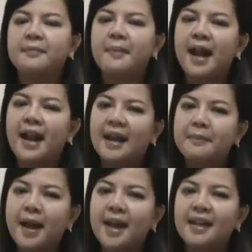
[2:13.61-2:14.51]
บ้านหลัง
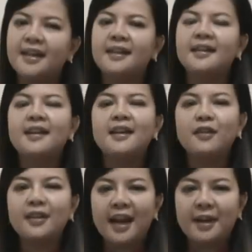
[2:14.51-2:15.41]
ใหม่ร
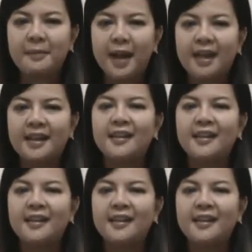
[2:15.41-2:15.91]
ถคันใหม่